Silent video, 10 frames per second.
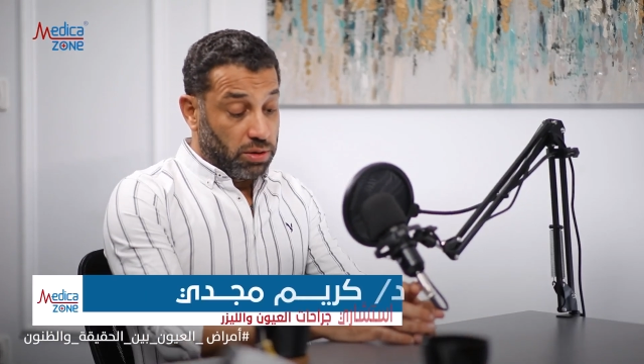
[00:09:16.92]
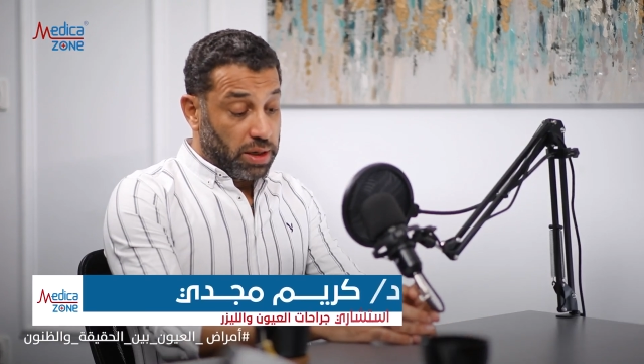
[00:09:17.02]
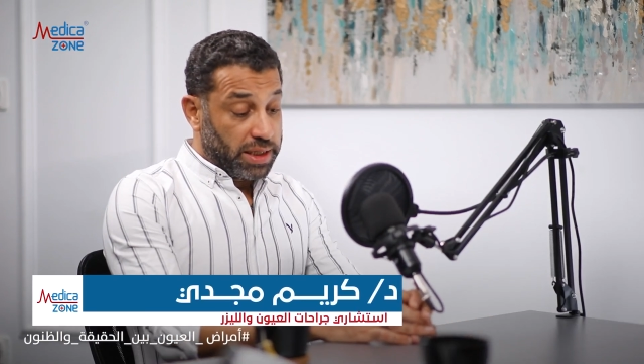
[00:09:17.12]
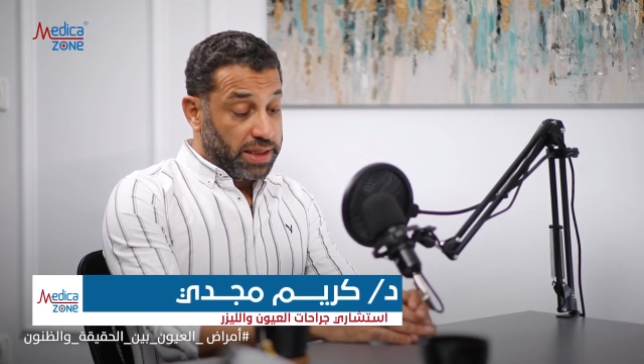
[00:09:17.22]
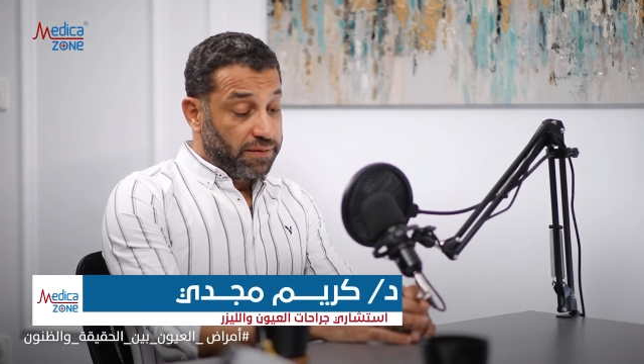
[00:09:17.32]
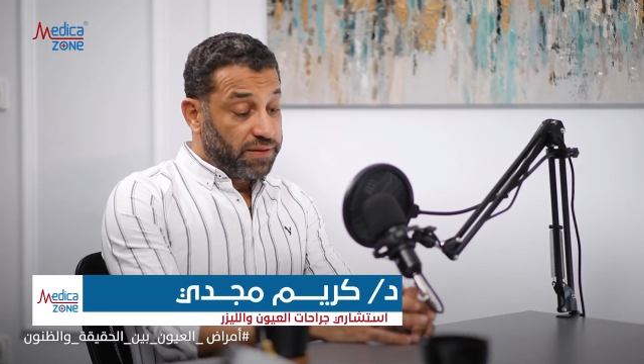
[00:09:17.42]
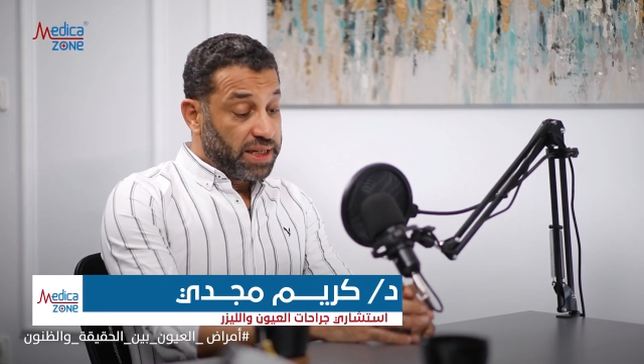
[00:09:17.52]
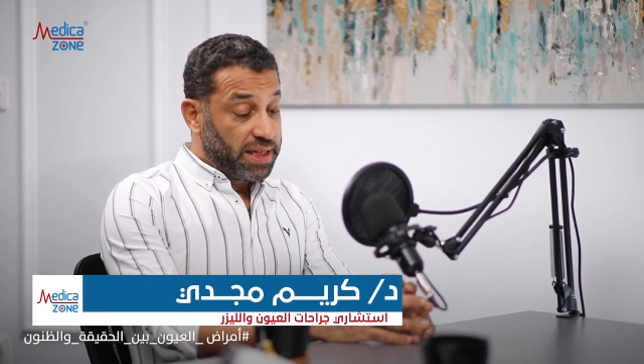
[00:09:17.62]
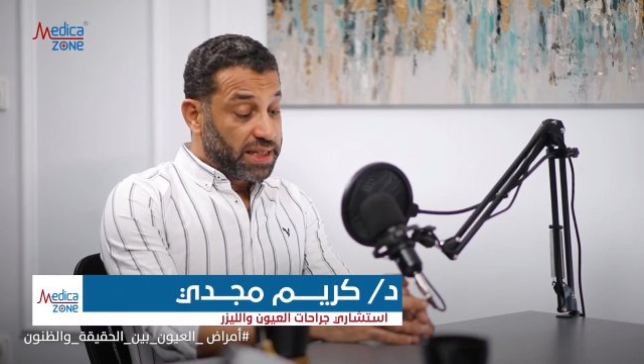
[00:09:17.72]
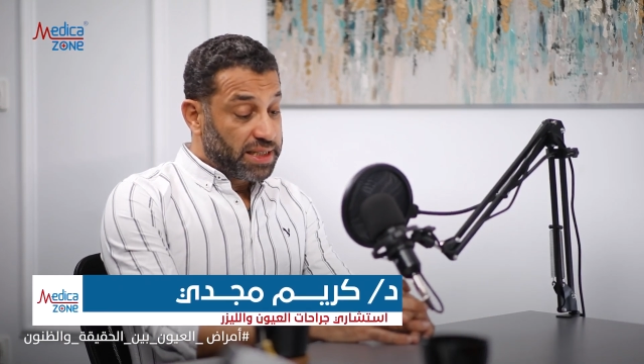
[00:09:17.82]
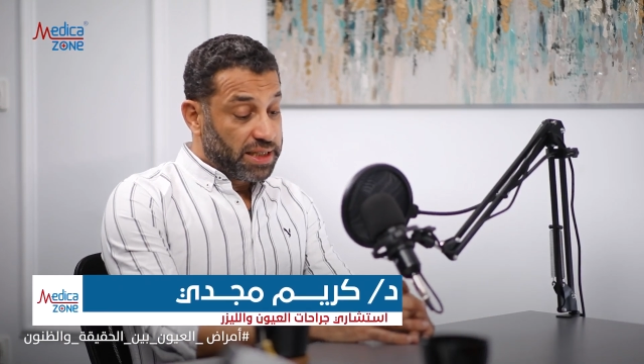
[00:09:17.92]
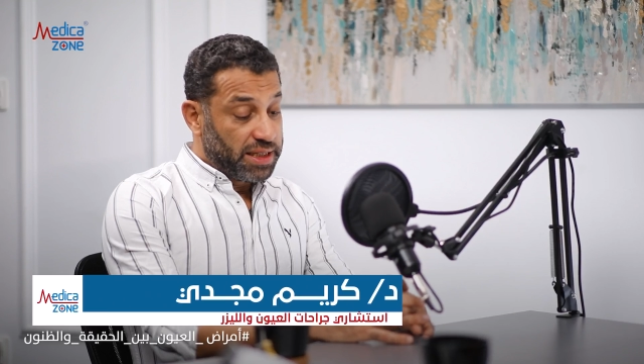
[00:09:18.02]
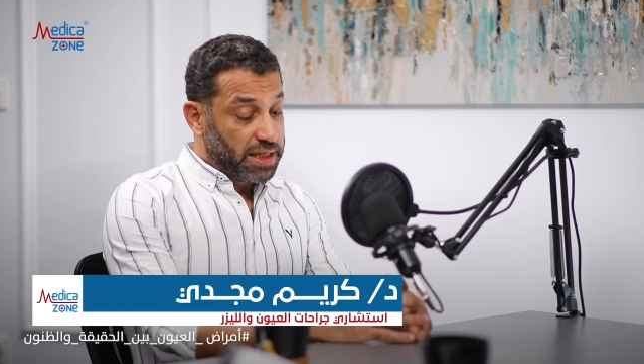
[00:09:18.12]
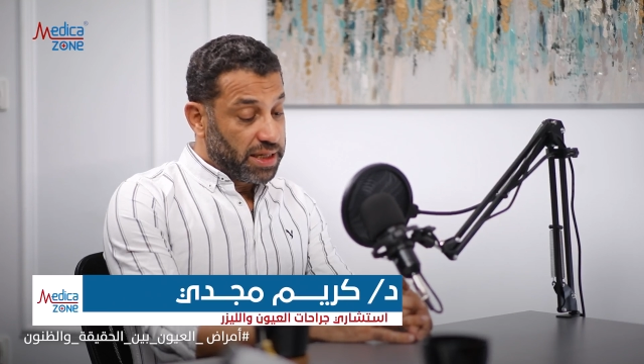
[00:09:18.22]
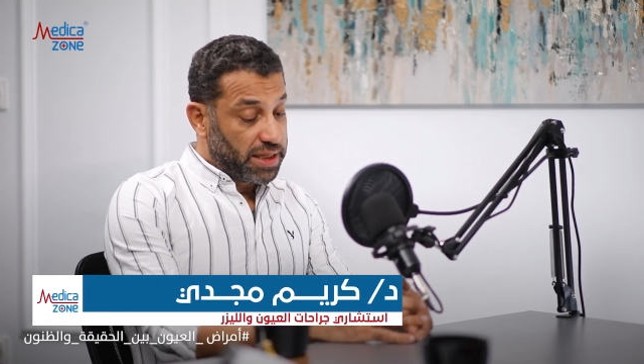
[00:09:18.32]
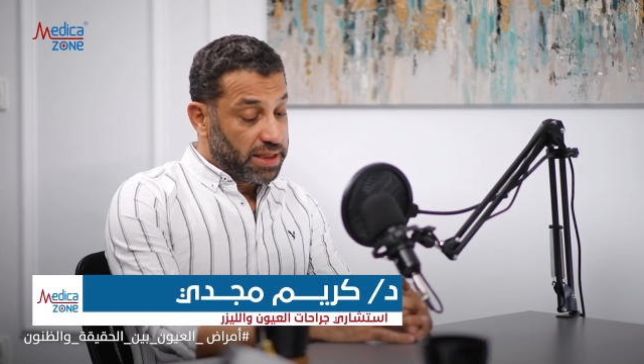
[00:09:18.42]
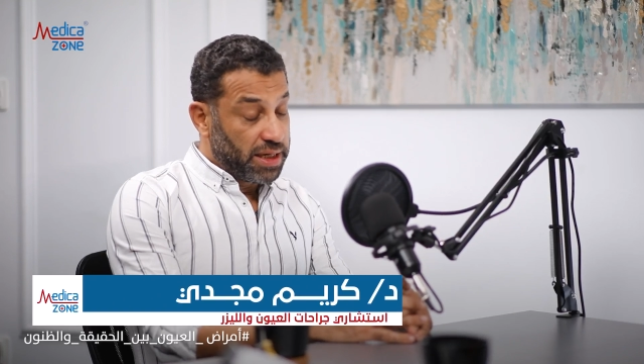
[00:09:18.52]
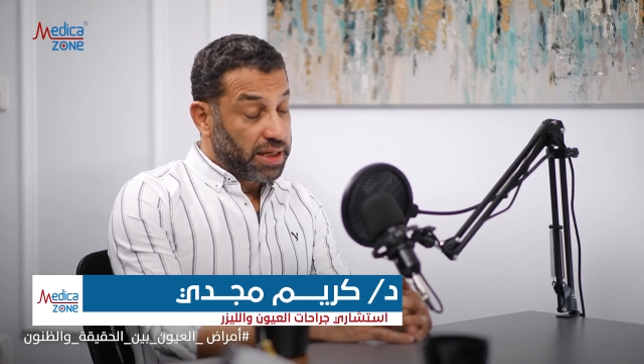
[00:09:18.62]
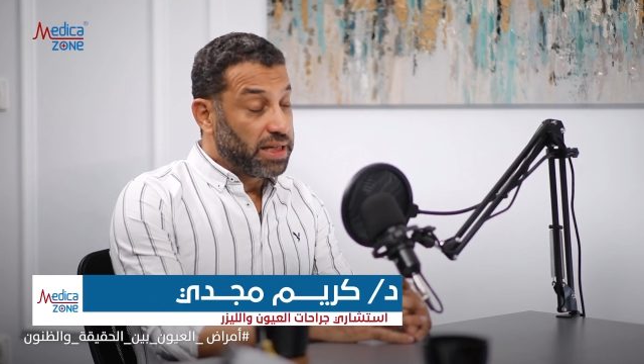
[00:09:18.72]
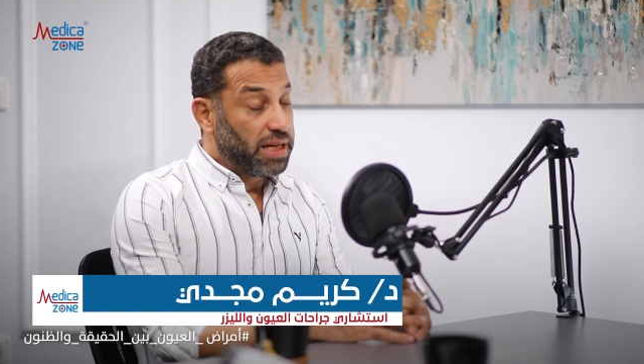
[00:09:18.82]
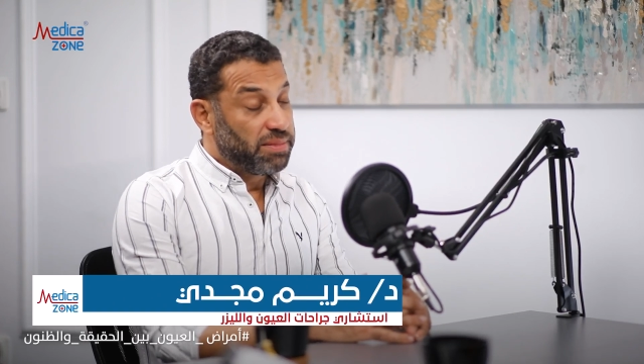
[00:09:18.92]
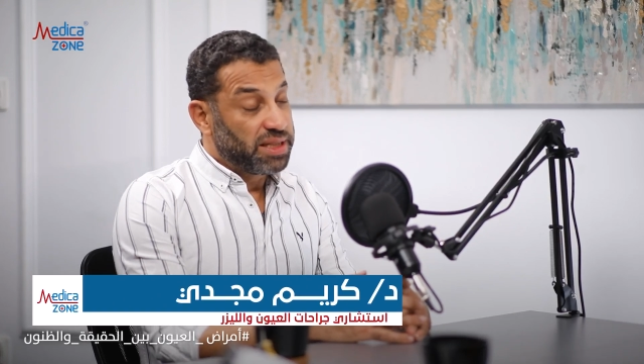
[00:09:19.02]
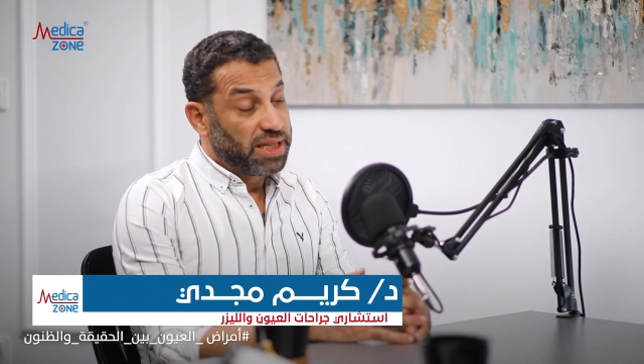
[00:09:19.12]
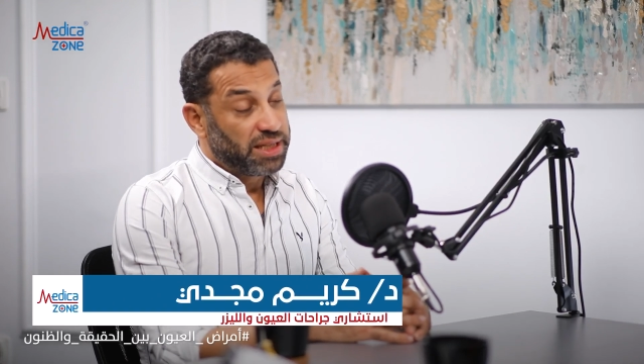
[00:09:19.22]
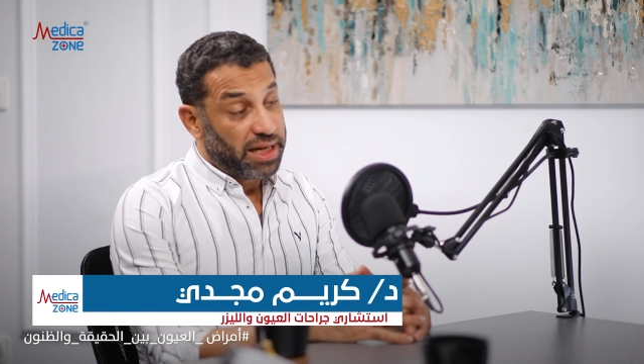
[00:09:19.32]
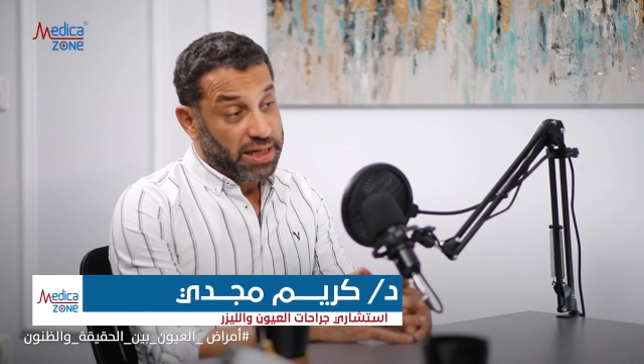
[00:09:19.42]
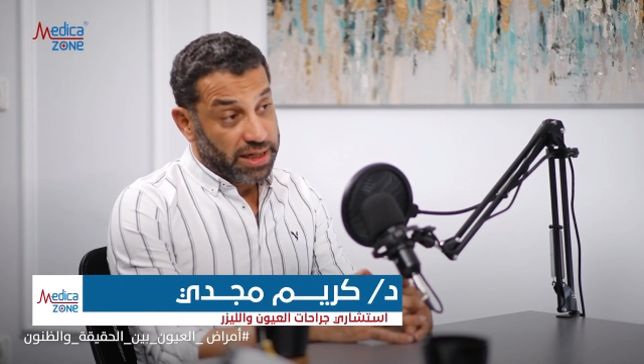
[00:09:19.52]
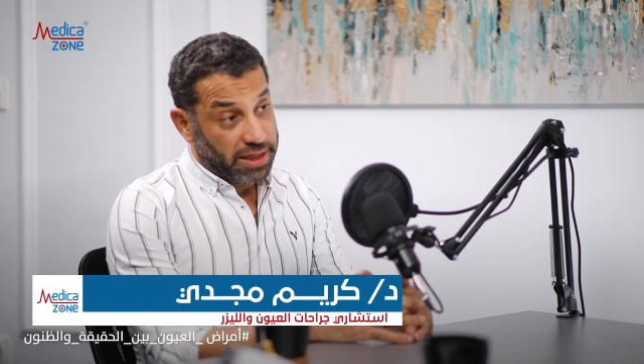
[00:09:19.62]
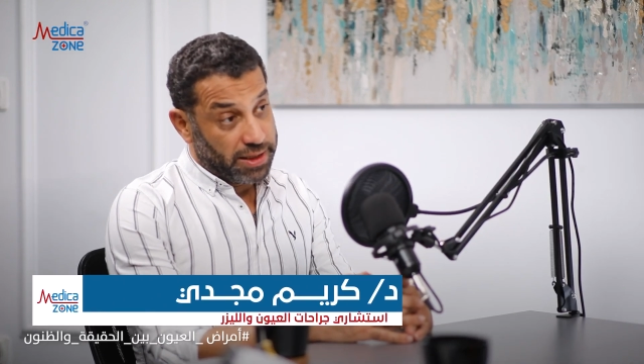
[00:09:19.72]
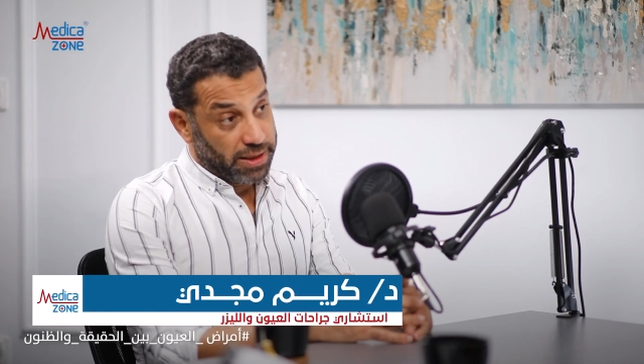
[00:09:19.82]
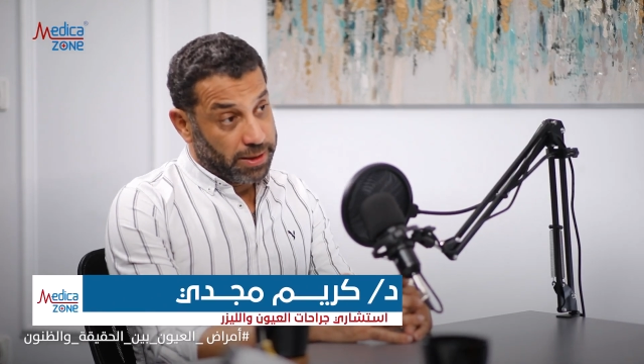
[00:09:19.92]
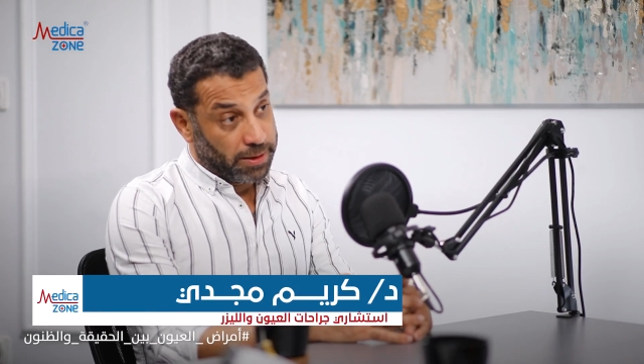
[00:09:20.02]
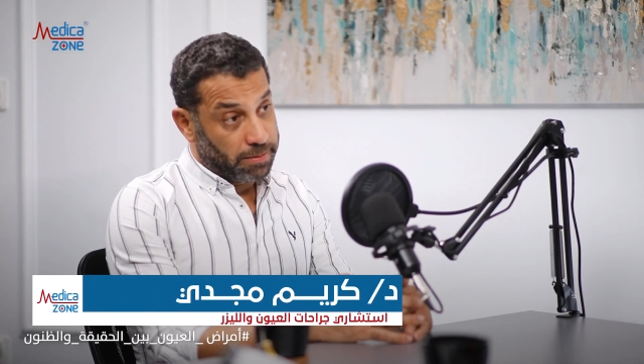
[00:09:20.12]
دلوقتي في ناس كتيره جدا عندها مقاسات عاليه جدا